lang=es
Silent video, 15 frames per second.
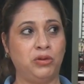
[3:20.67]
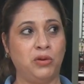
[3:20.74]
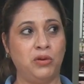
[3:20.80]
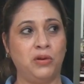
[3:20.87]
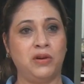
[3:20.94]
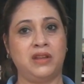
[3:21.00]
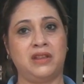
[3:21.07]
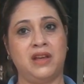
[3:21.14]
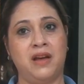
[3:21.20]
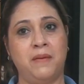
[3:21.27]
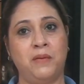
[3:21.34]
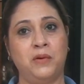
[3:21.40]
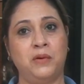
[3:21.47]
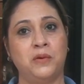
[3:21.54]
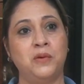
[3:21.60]
Todos
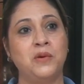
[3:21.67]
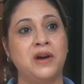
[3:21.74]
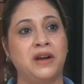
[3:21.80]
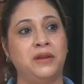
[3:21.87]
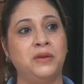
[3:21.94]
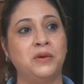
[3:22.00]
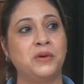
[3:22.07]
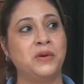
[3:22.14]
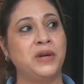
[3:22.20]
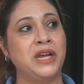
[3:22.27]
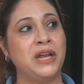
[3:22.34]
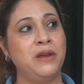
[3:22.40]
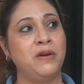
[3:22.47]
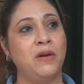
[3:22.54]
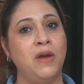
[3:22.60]
estábamos jugando con
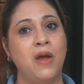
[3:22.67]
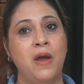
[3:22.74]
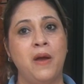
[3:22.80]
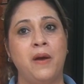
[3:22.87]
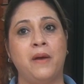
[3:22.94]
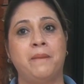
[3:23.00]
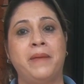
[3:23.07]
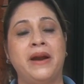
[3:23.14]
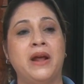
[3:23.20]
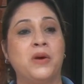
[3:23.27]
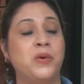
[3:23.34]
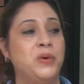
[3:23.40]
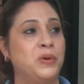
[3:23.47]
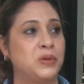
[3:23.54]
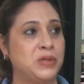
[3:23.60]
ellos
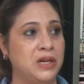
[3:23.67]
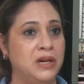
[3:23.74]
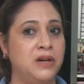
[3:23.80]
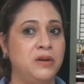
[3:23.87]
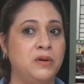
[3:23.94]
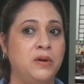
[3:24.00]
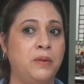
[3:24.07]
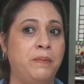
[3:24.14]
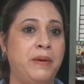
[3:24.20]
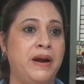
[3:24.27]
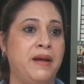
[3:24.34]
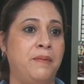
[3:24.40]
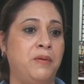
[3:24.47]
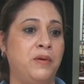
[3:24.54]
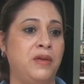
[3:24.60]
para conocernos,
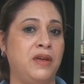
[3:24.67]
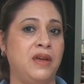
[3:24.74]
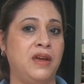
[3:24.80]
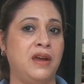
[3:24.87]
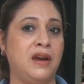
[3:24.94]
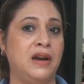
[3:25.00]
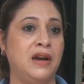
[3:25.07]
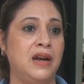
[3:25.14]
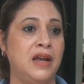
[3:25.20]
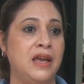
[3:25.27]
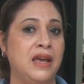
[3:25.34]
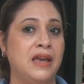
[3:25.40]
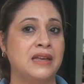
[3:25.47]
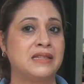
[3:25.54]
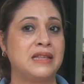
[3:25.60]
para poder
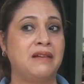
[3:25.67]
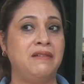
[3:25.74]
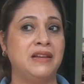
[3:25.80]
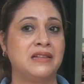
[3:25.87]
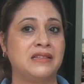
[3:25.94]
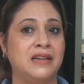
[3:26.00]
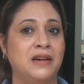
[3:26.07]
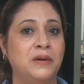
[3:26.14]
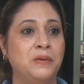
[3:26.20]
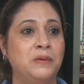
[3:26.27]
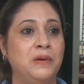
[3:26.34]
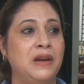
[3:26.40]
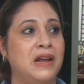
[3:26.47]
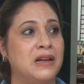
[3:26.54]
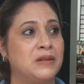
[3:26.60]
establecer
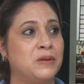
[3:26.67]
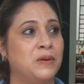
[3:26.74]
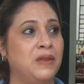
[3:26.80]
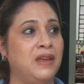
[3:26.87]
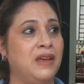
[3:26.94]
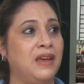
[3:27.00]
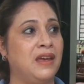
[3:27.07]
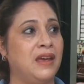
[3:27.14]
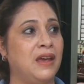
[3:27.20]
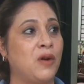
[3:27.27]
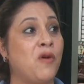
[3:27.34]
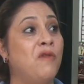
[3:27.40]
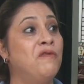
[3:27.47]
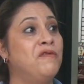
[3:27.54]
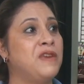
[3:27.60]
un lazo de
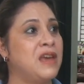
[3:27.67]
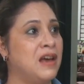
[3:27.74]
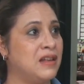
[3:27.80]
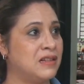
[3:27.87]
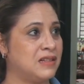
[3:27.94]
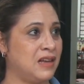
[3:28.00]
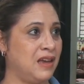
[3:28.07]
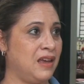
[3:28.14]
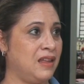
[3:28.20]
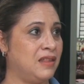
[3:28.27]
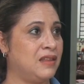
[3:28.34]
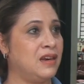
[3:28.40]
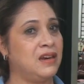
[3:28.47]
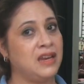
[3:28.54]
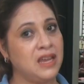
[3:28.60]
confianza
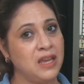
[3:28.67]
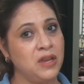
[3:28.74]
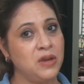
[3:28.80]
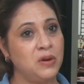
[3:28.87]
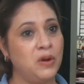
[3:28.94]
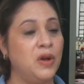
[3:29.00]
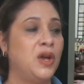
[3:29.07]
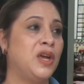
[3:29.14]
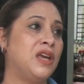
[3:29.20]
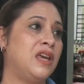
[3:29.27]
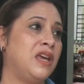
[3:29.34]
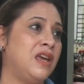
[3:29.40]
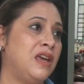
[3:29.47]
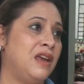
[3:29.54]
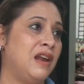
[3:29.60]
entre niños
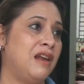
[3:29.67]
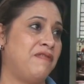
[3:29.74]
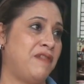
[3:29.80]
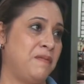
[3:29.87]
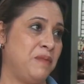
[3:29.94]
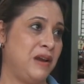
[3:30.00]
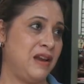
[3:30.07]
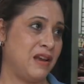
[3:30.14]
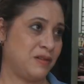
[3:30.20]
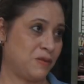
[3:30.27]
y la familia